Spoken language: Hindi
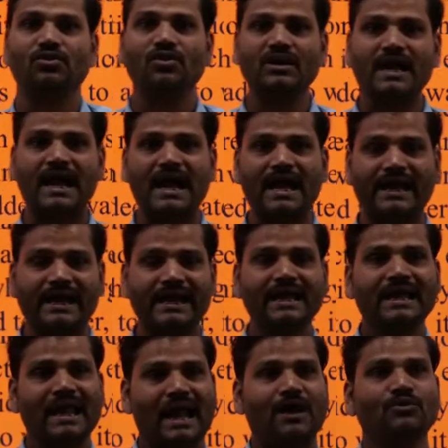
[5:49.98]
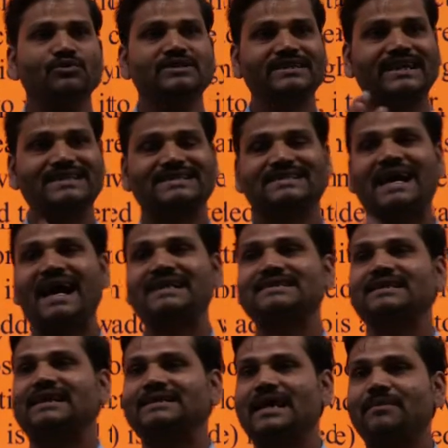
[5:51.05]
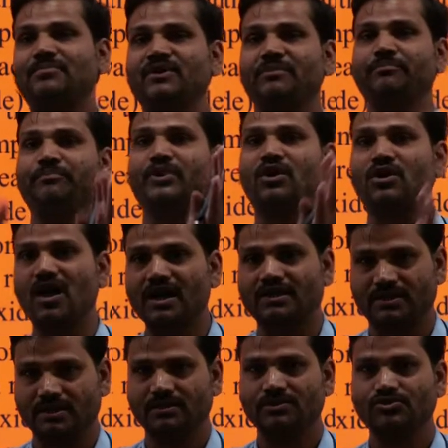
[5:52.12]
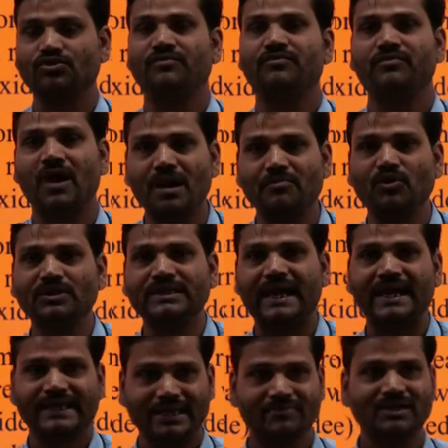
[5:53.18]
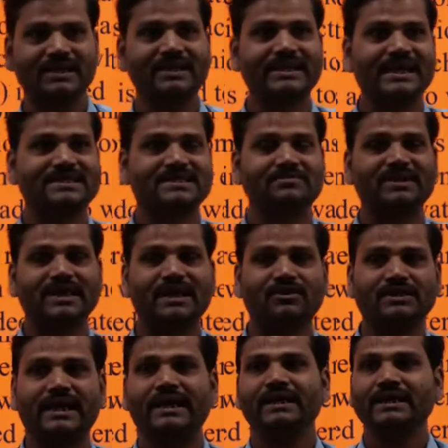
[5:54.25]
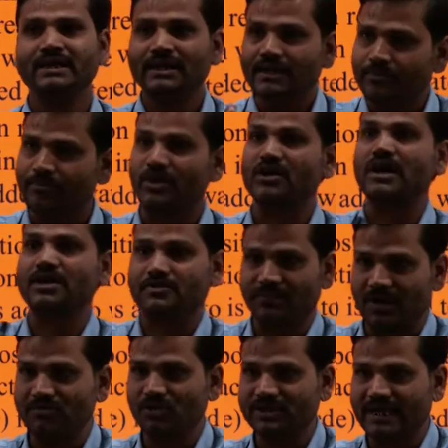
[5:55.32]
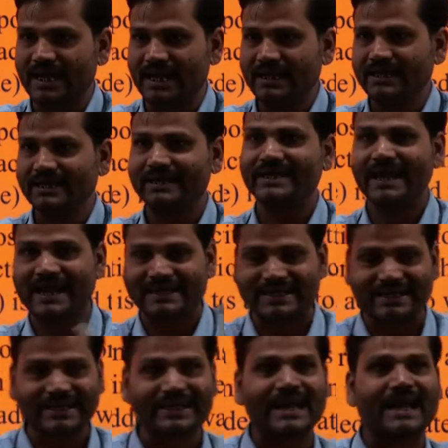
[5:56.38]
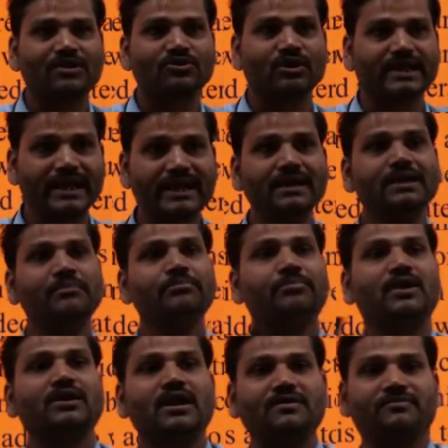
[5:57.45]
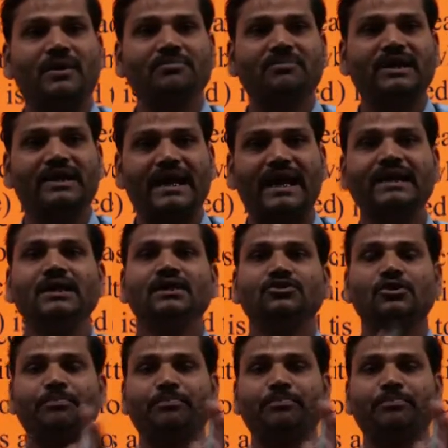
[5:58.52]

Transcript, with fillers: हो रहा है और उसके साथ साथ आपके प्रोडक्ट जो फॉर्म होता है केमिकल रिएक्शन में क्या होता है प्रोडक्ट फॉर्म होता है रिएक्टेंट रिएक्ट होके प्रोडक्ट फॉर्म कर रहा है तो